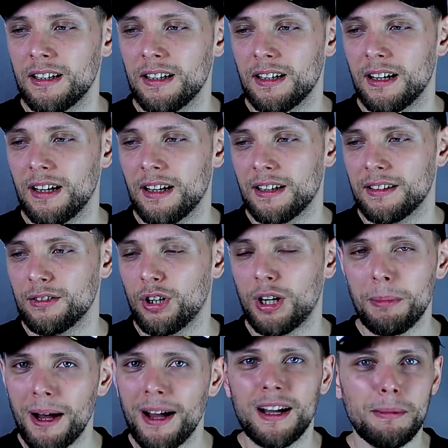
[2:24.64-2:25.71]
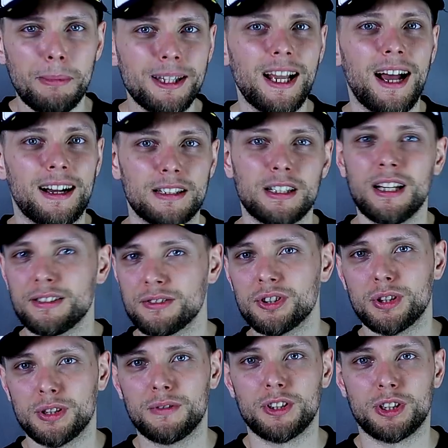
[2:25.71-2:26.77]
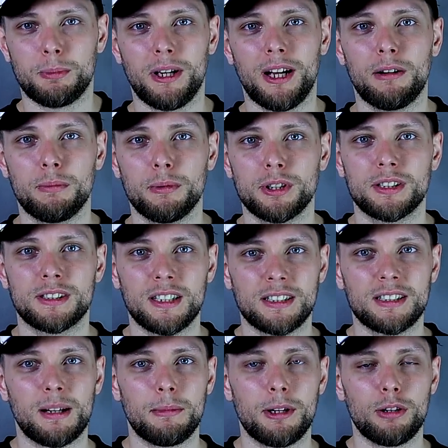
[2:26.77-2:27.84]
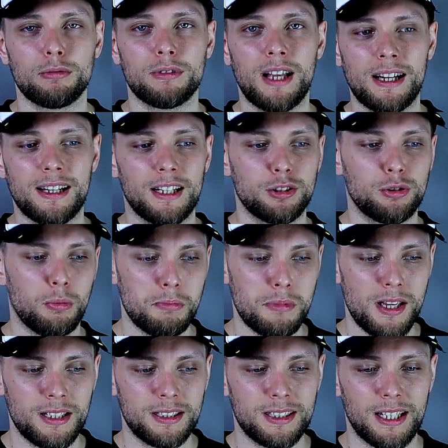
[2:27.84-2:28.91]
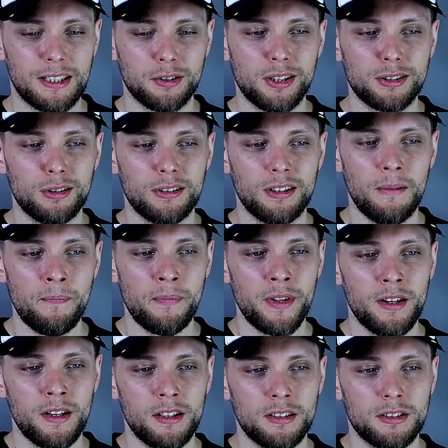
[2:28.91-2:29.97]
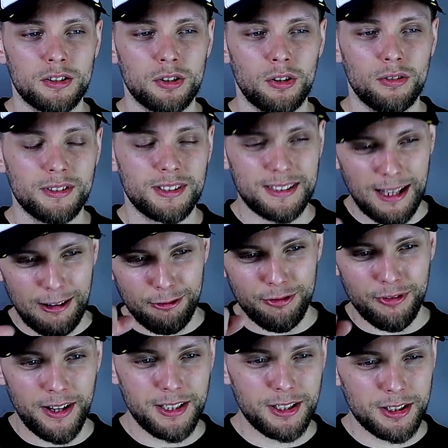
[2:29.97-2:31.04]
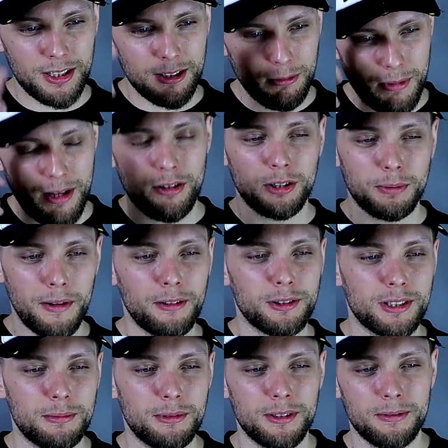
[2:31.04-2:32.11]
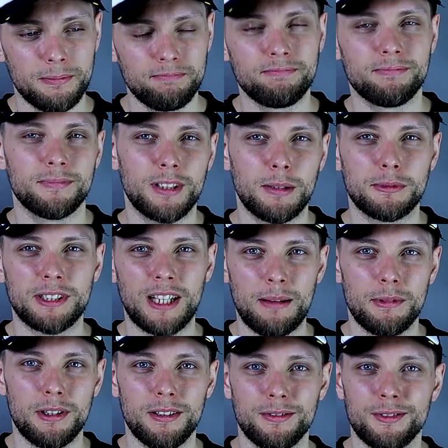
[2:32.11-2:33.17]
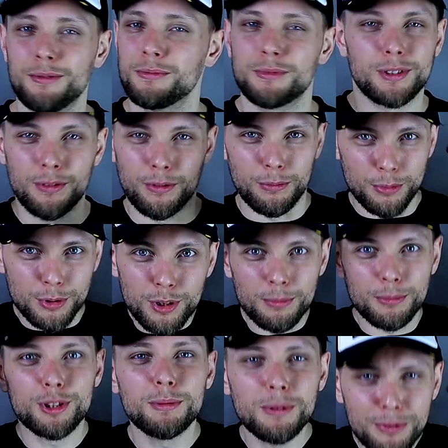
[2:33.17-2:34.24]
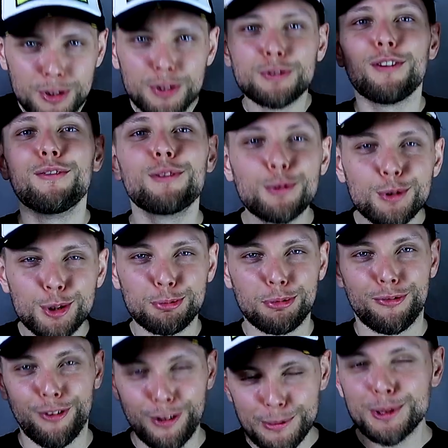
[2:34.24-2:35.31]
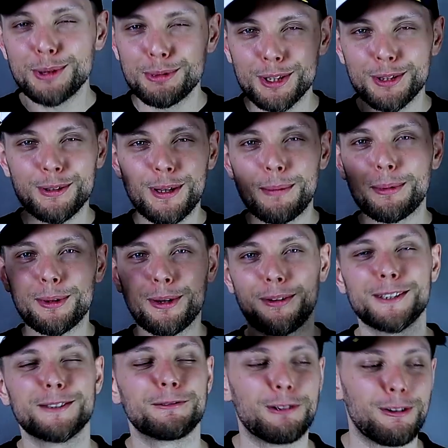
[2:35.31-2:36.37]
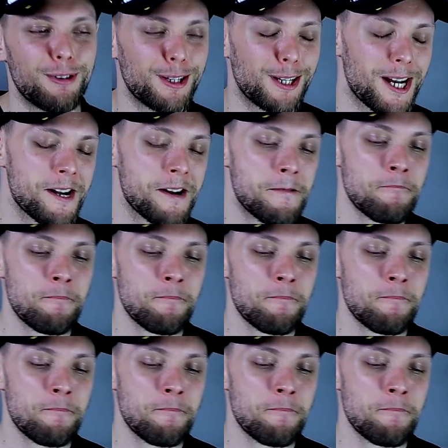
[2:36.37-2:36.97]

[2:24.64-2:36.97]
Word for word: E, no chyba, chyba tak, nie? W sensie, że wiecie, pojechał, poszedł sobie z kamerą nagrać to miejsce, ale z drugiej strony, czy on znał wejście? No, rozmawiał z tymi Niemcami. Znowu, muszę, musi mi wszystko wrócić powoli, musi mi się to nabudować w głowie, nie?